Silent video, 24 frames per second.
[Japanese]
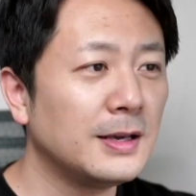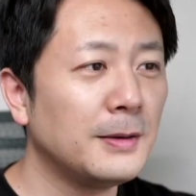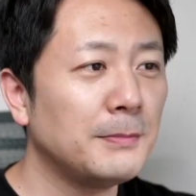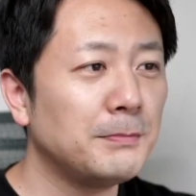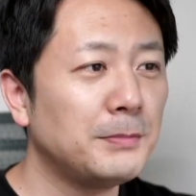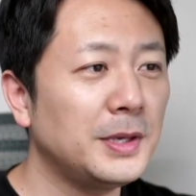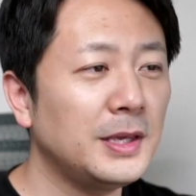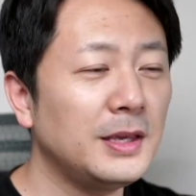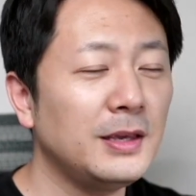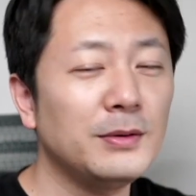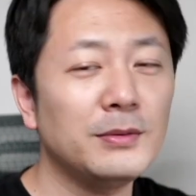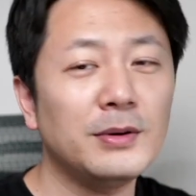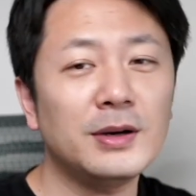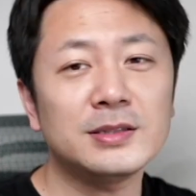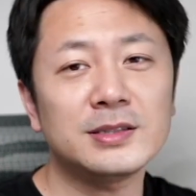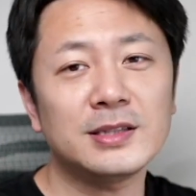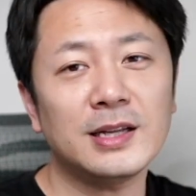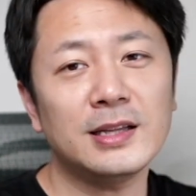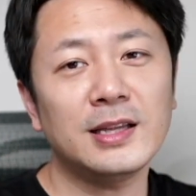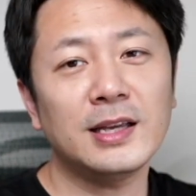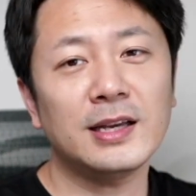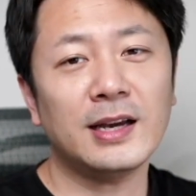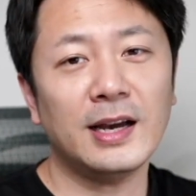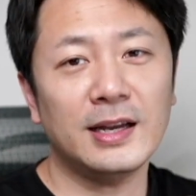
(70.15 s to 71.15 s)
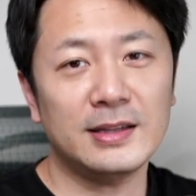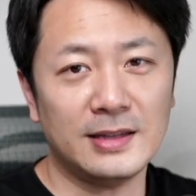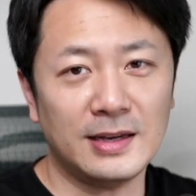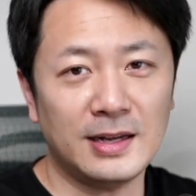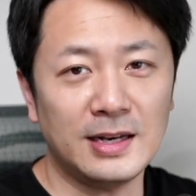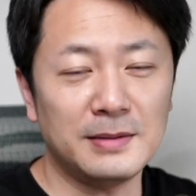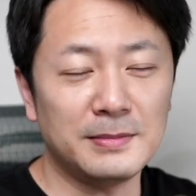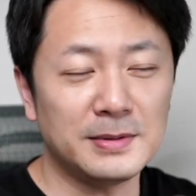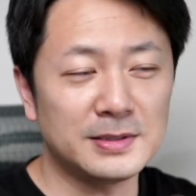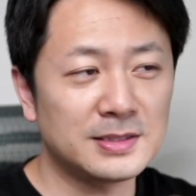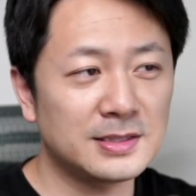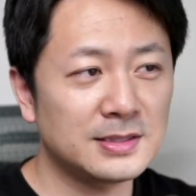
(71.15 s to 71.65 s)
ピンは下に書いてあり
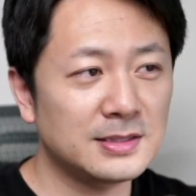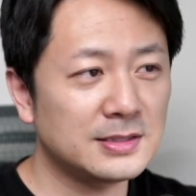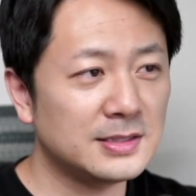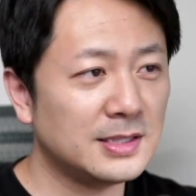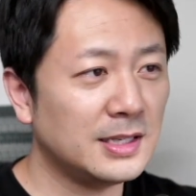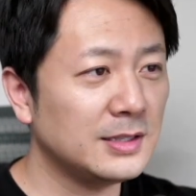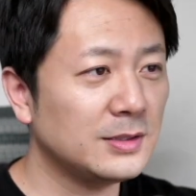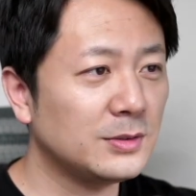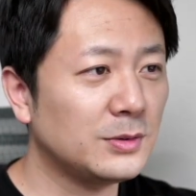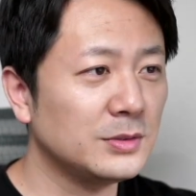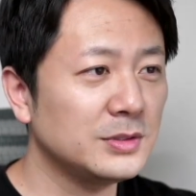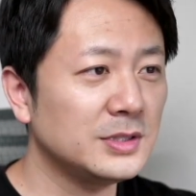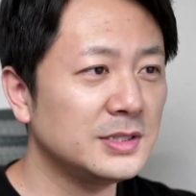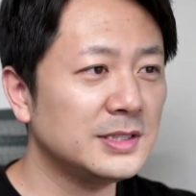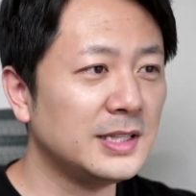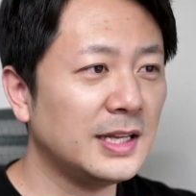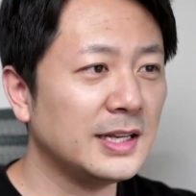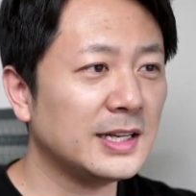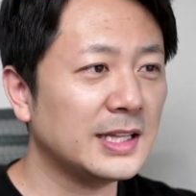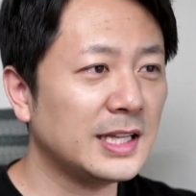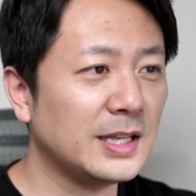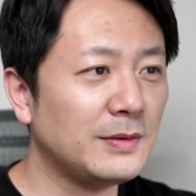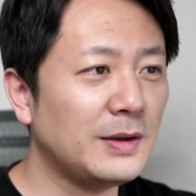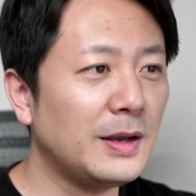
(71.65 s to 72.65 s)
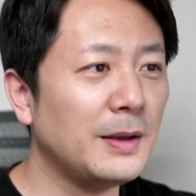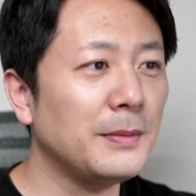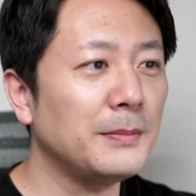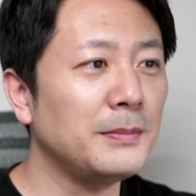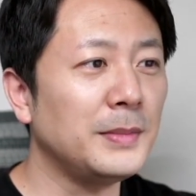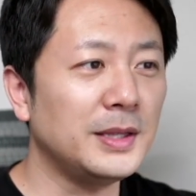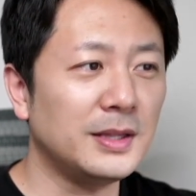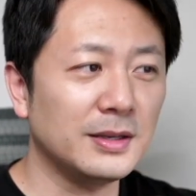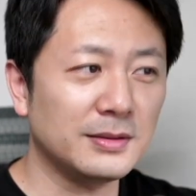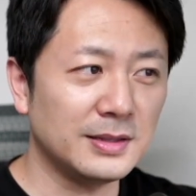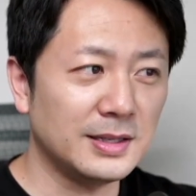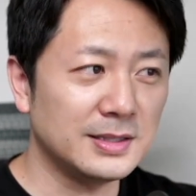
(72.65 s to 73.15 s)
ます参考にしたい方は見
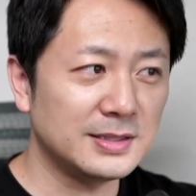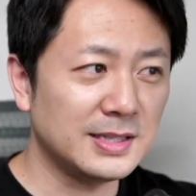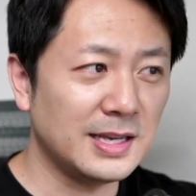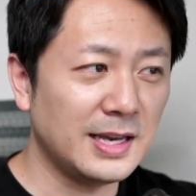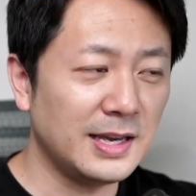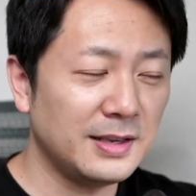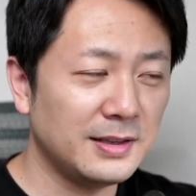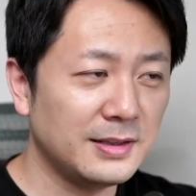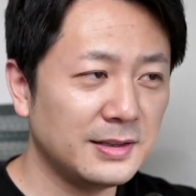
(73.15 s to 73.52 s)
てください